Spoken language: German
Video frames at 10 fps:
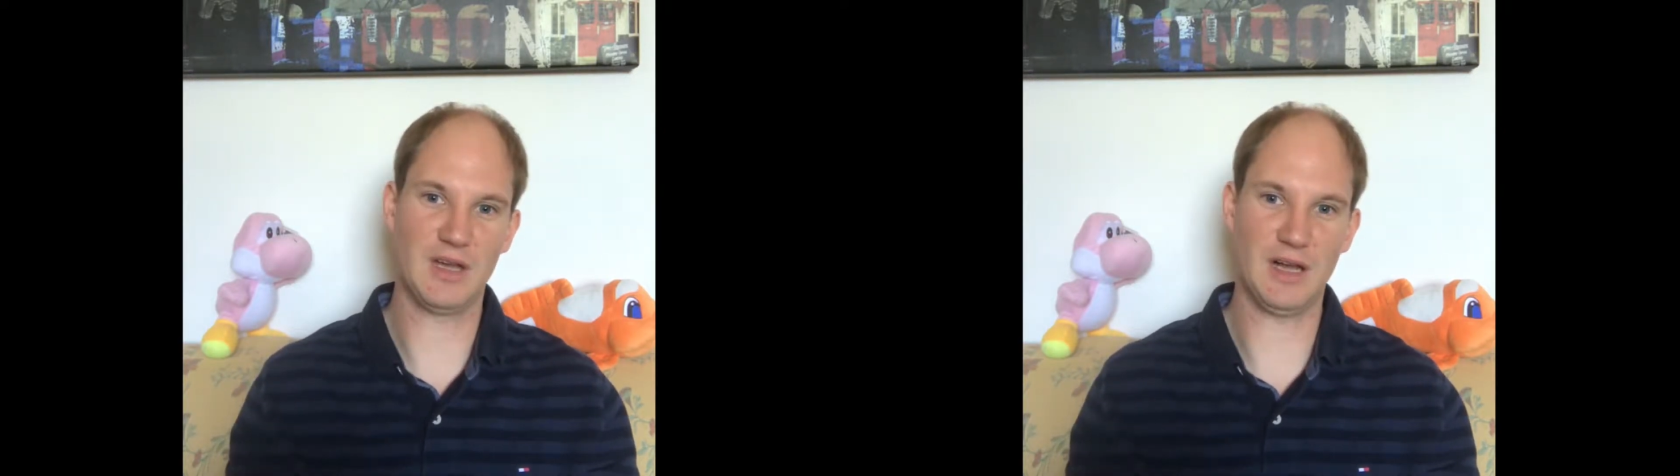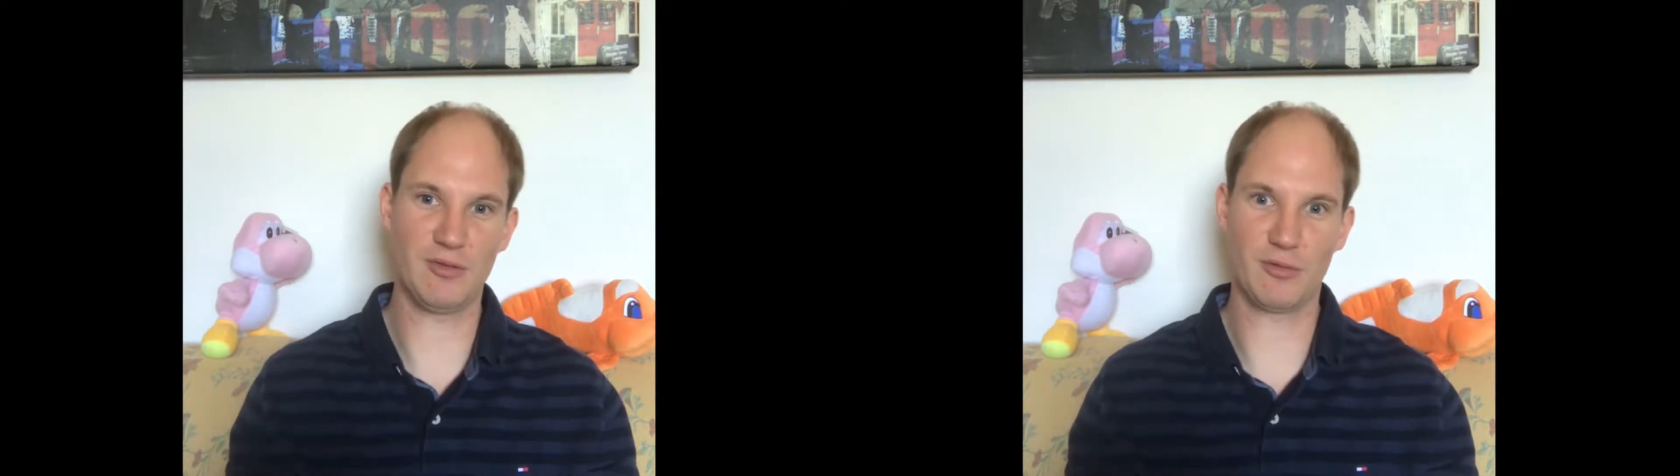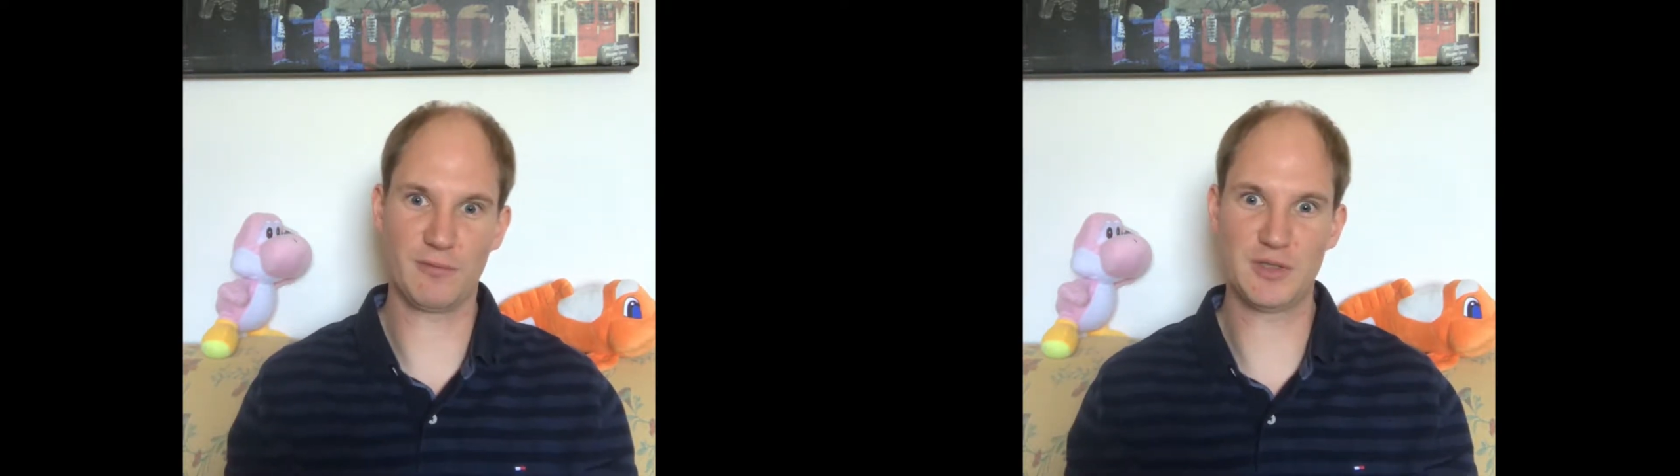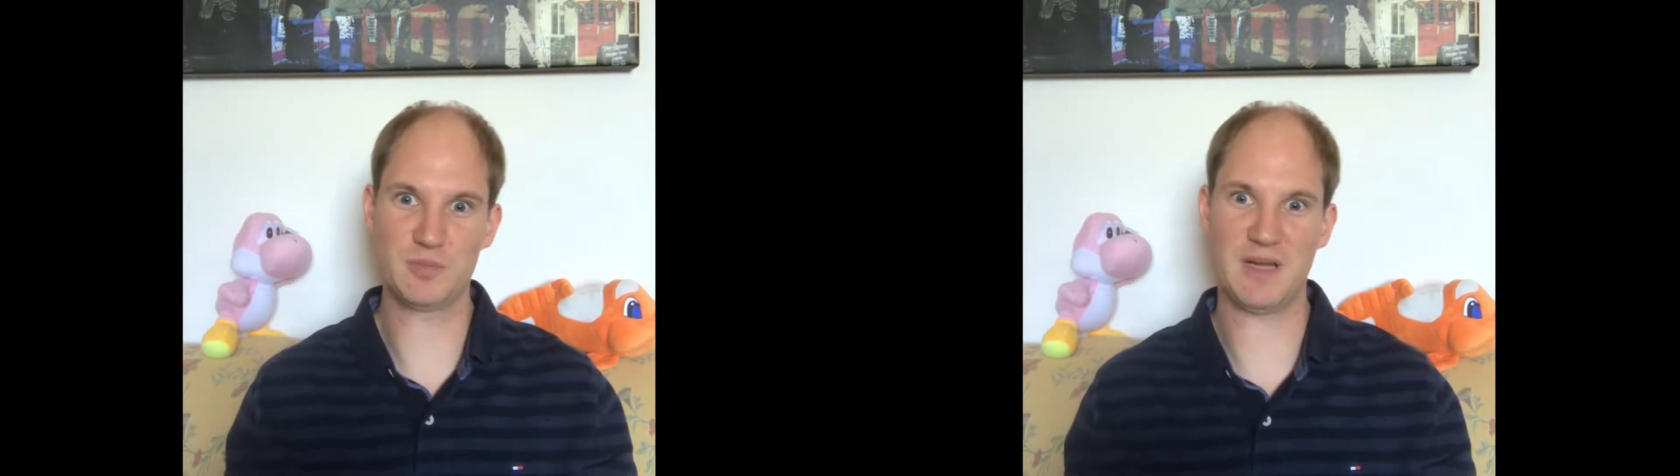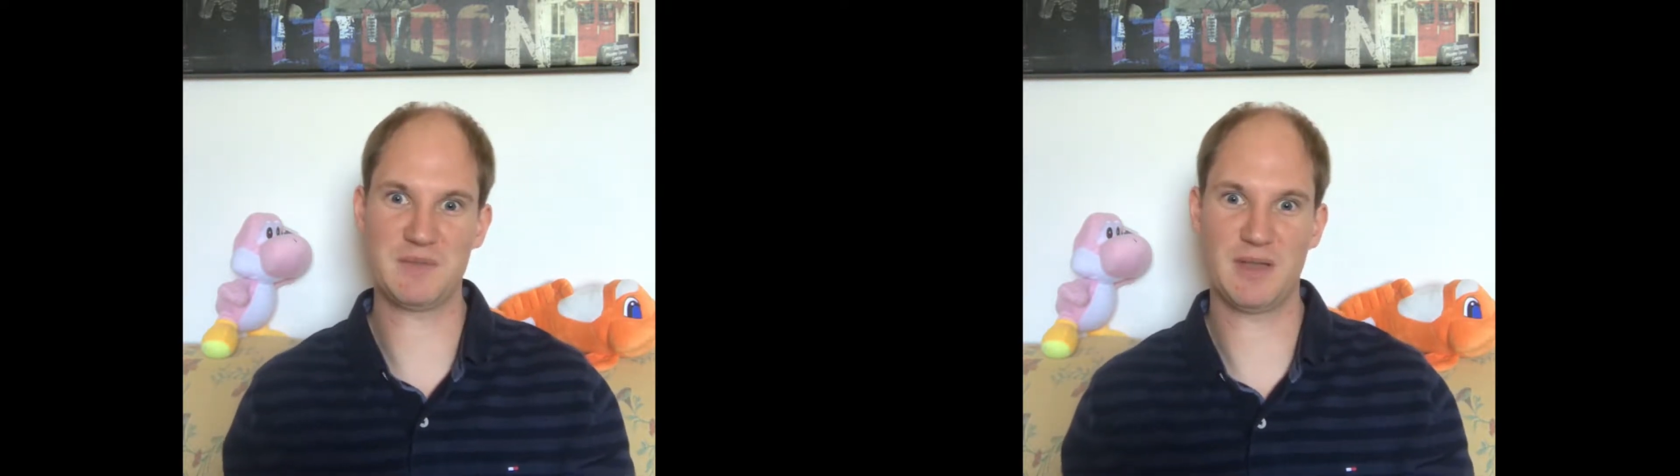Also viel
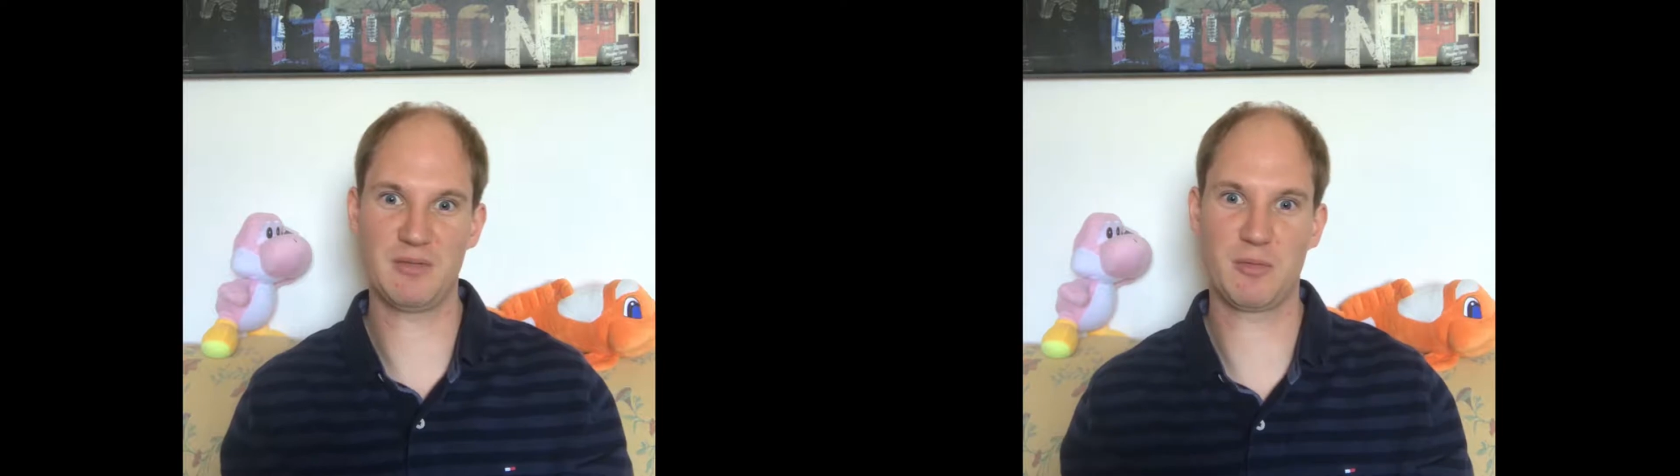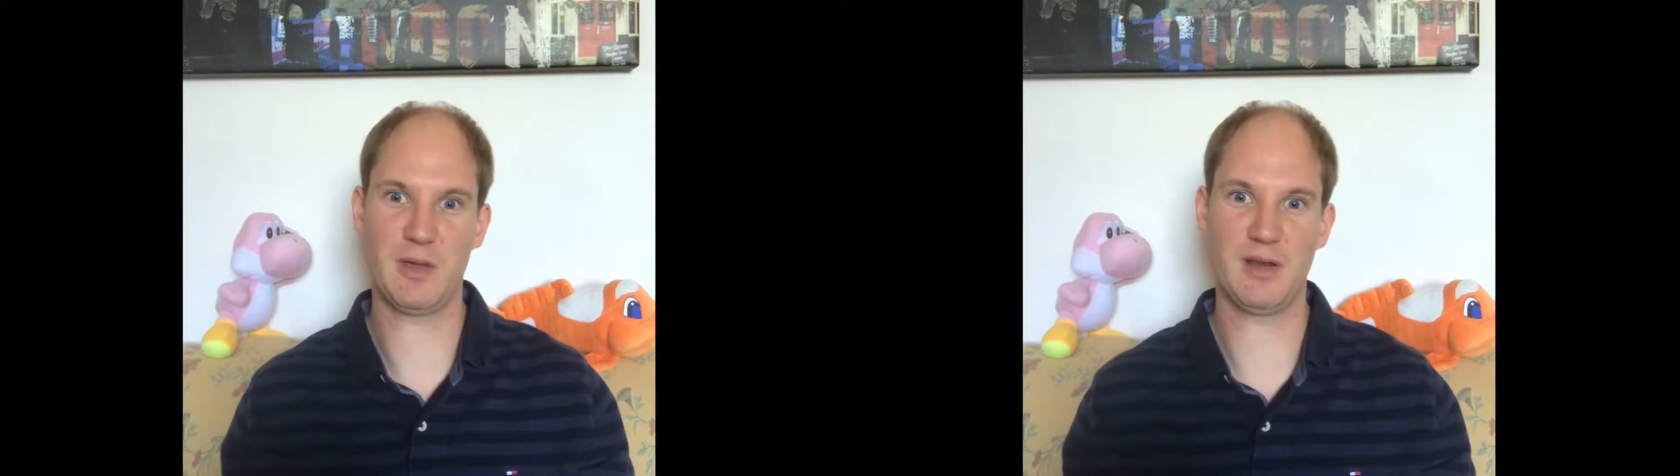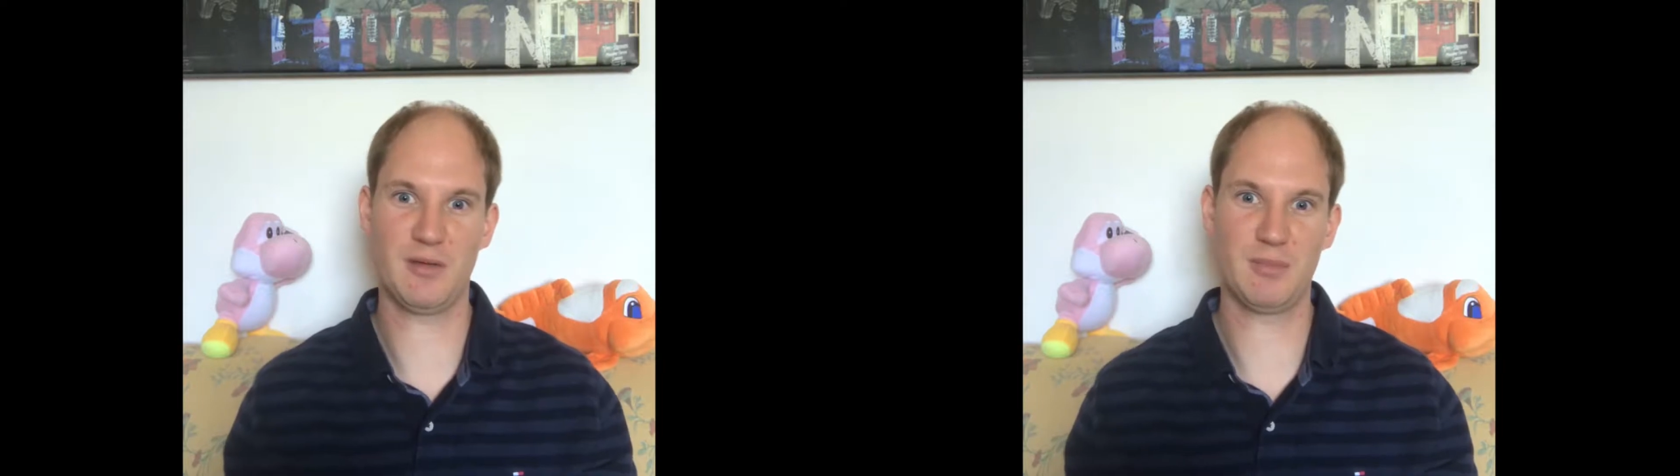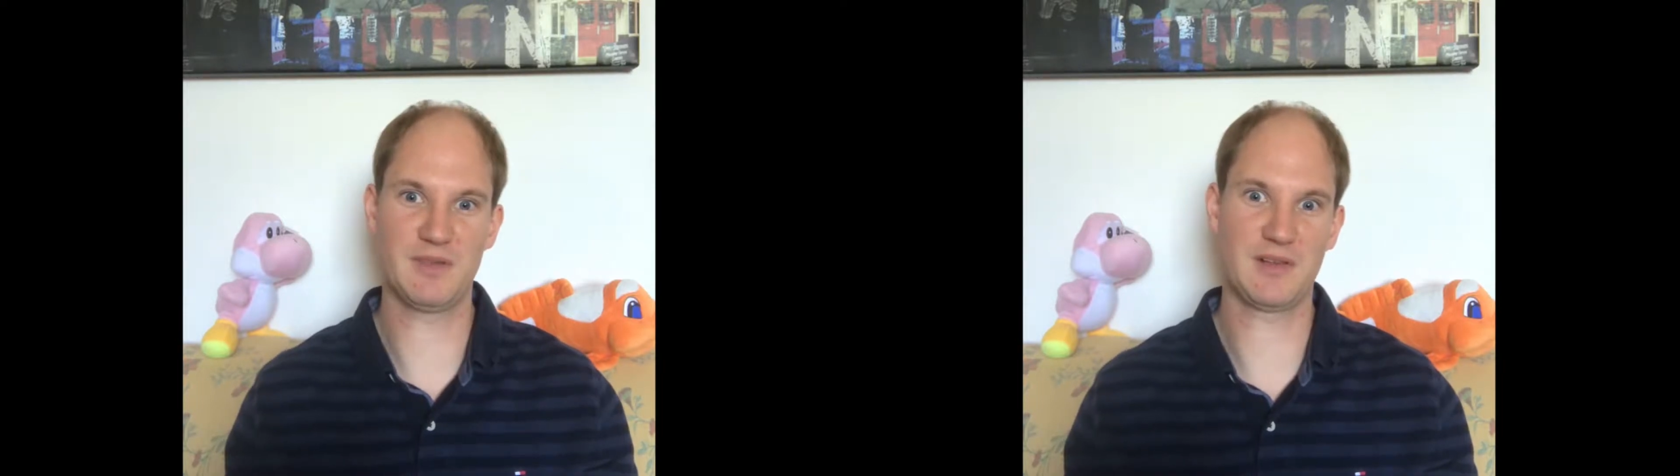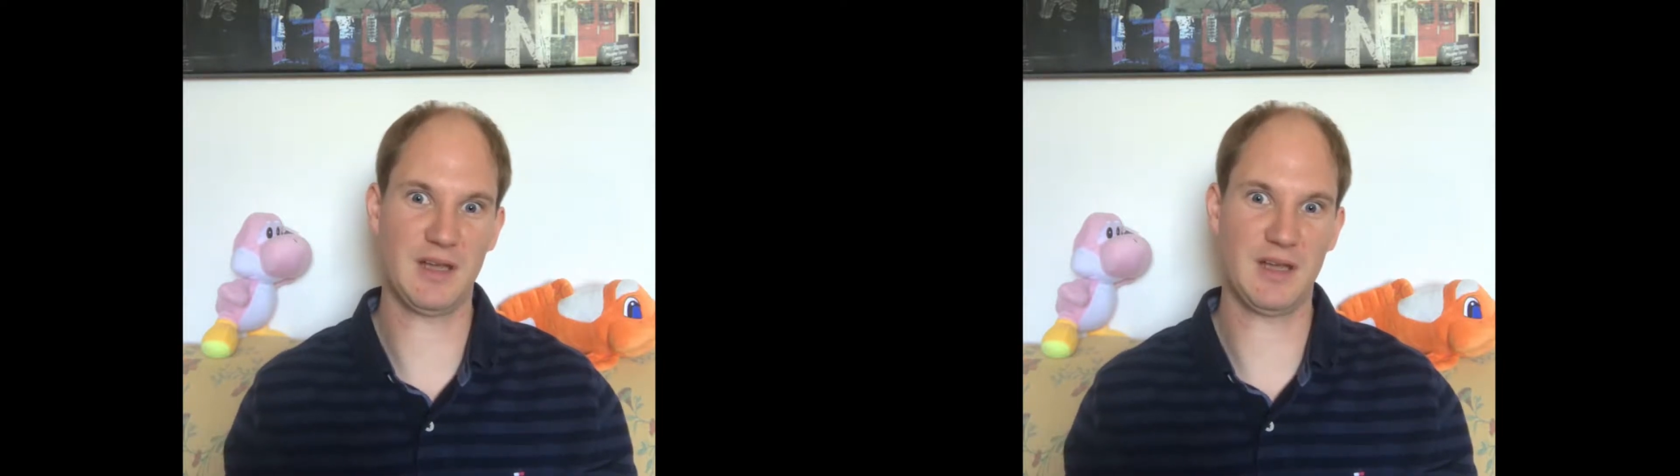Spaß bei dem Trailer. Bis